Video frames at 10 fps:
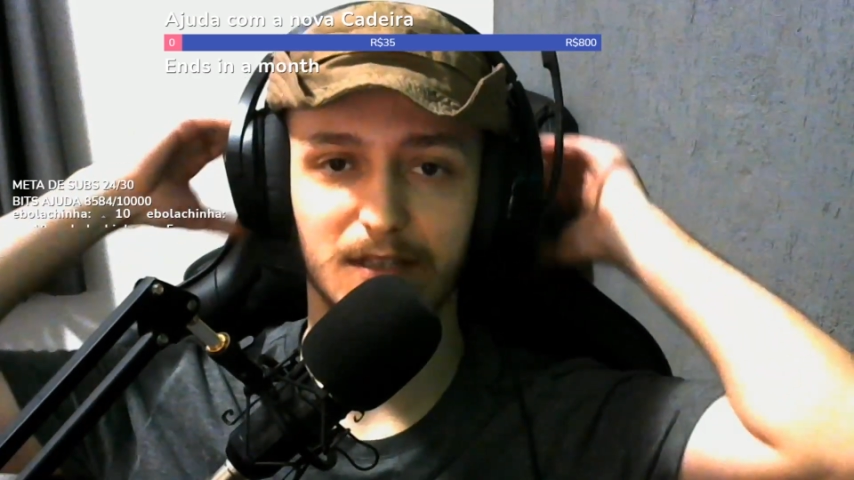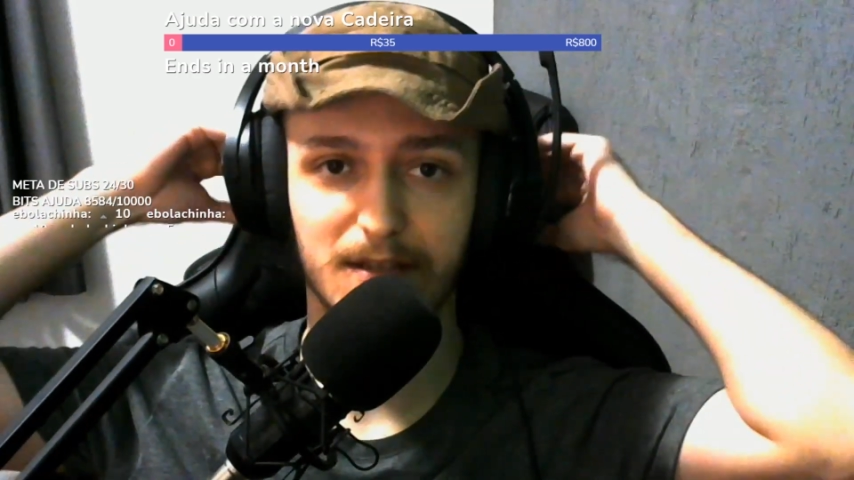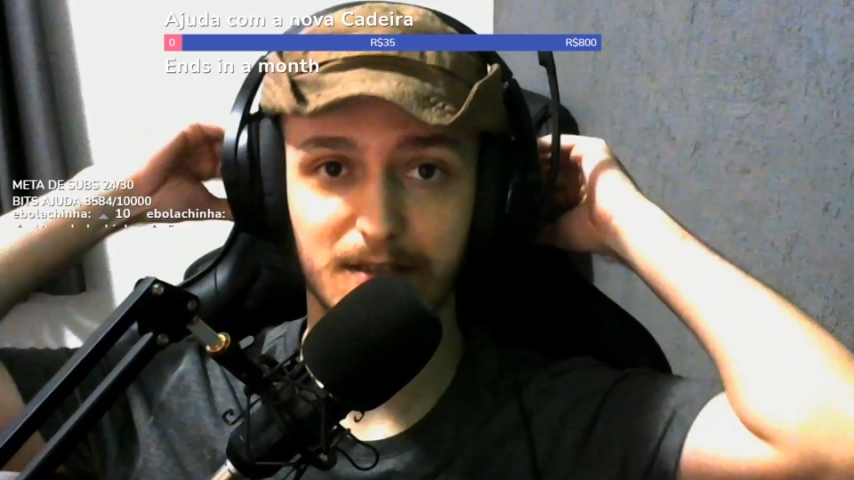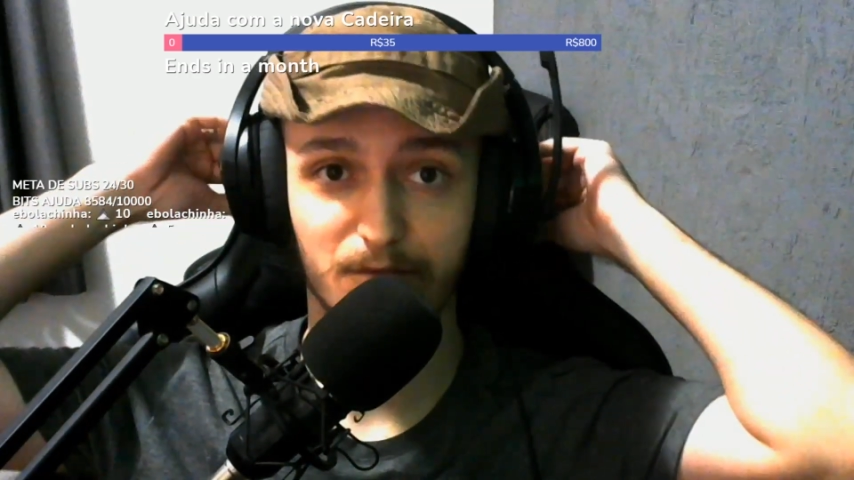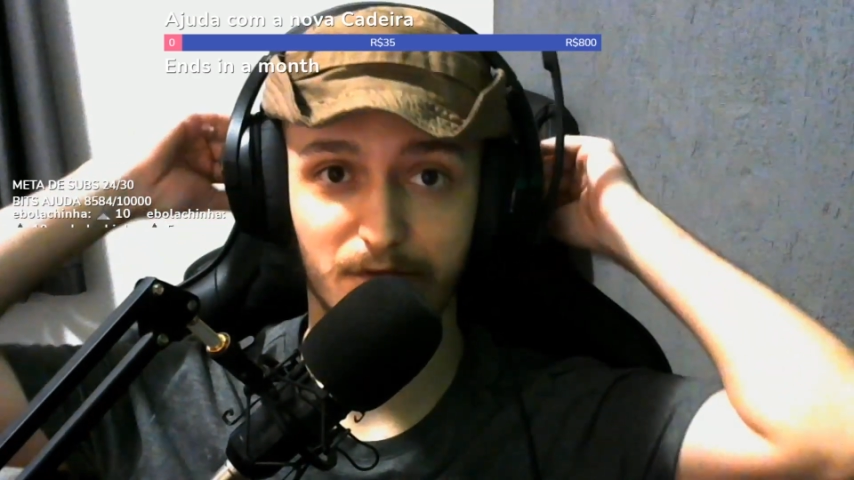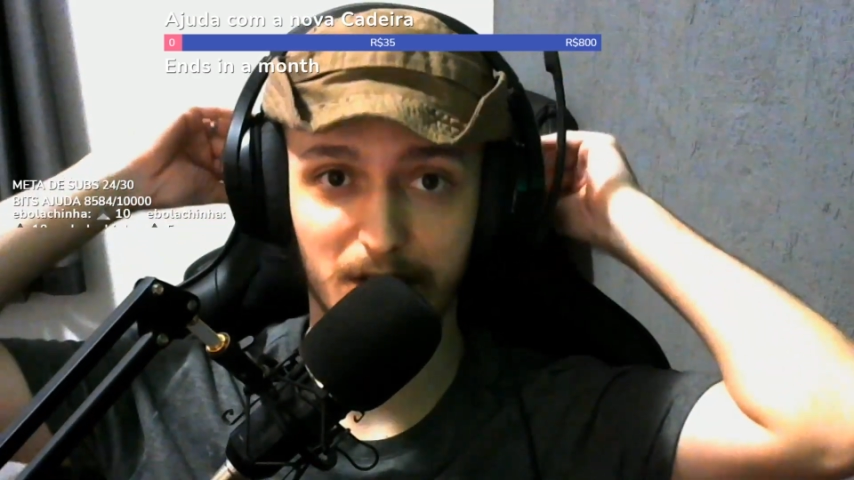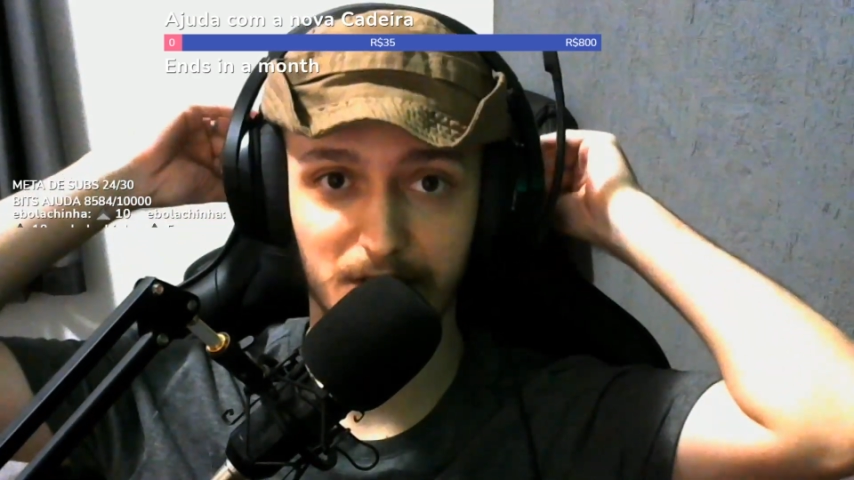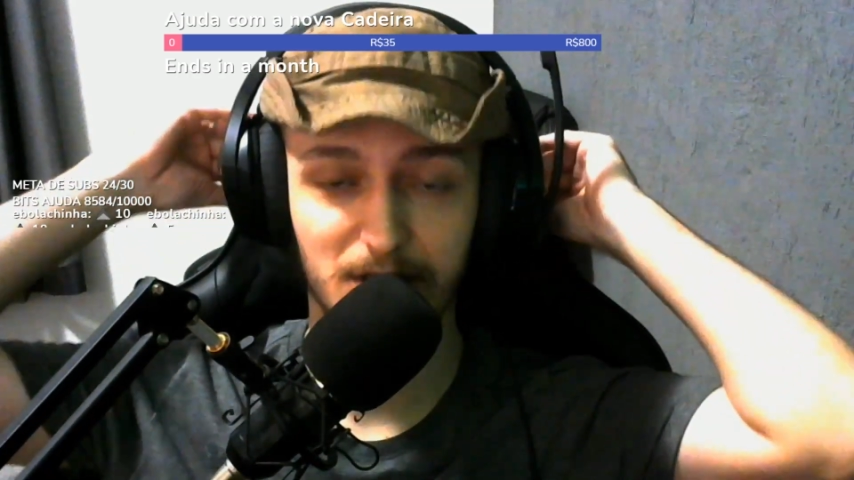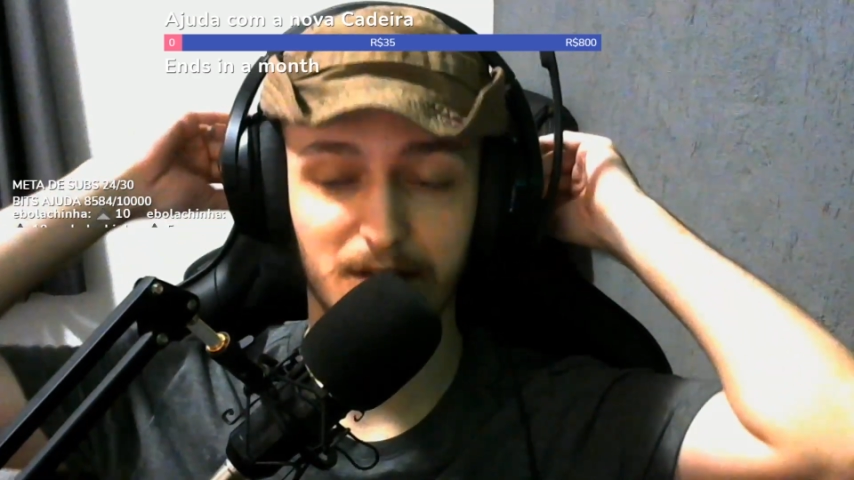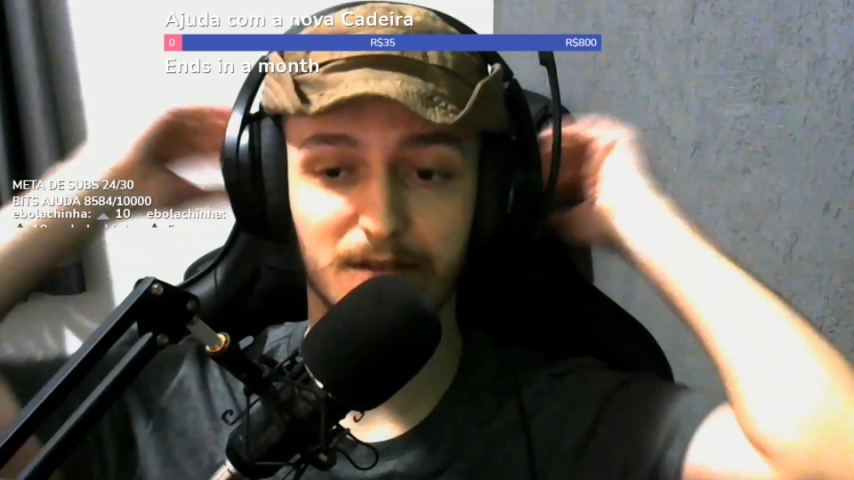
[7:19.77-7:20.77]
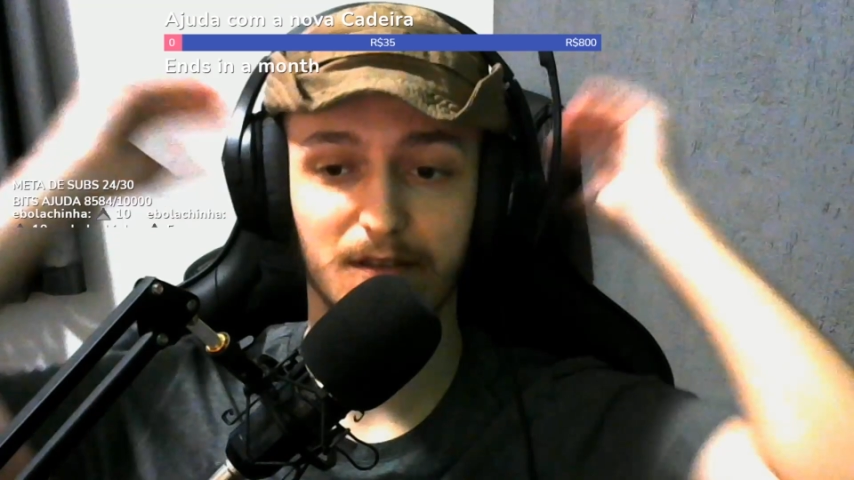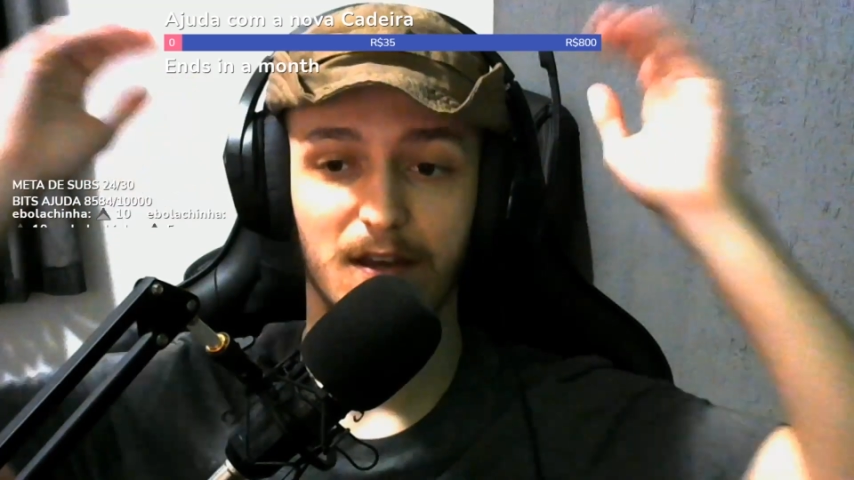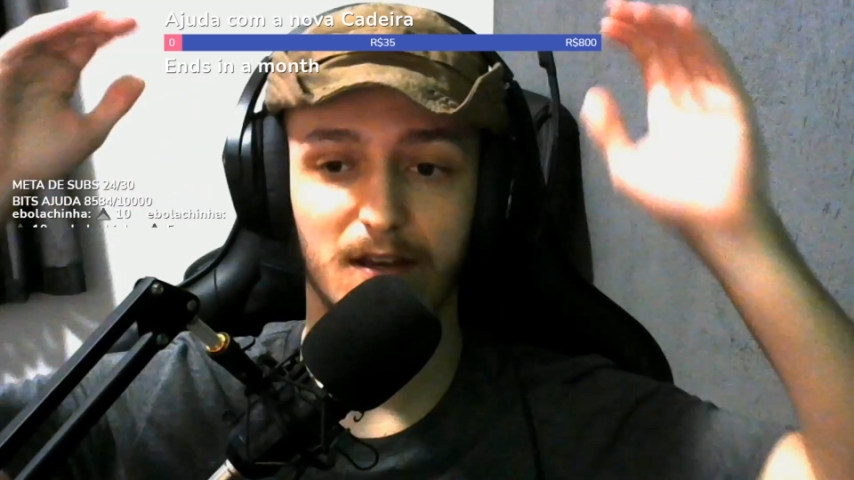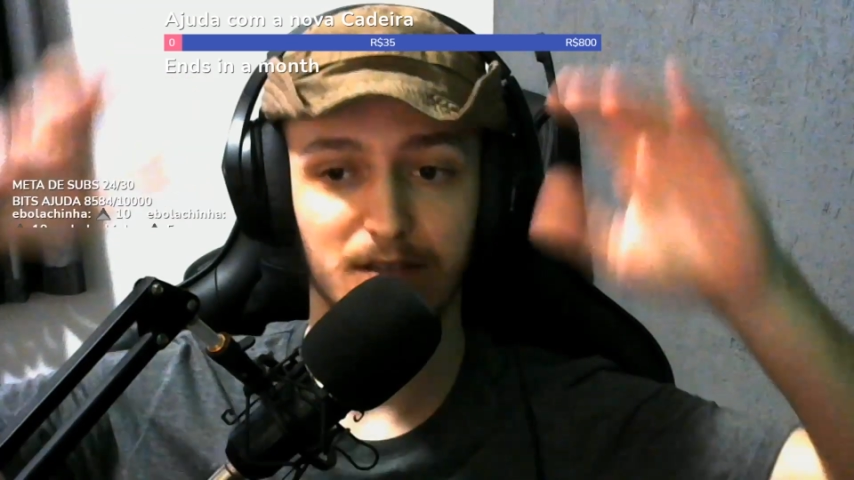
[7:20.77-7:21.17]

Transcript: tem as almofadinhas.